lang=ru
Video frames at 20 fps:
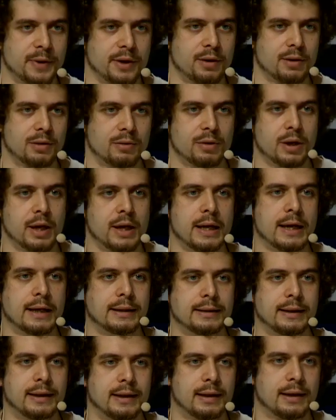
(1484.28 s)
поехал
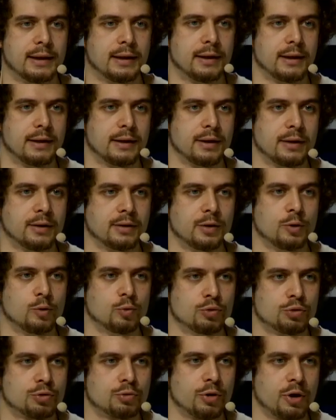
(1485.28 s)
на
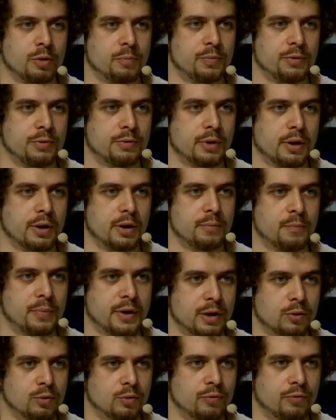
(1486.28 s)
юношескую олимпи
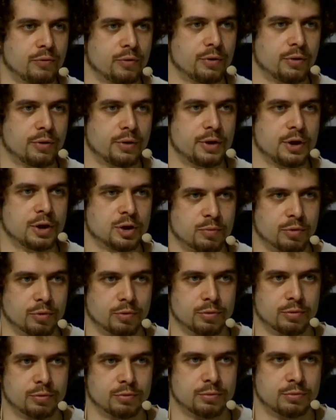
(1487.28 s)
олимпиаду в
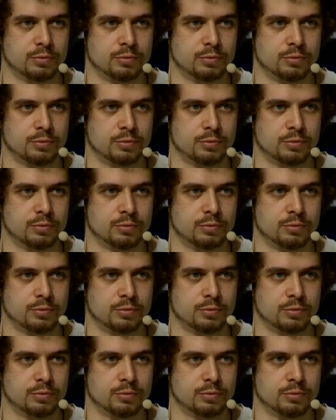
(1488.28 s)
Инсбрук,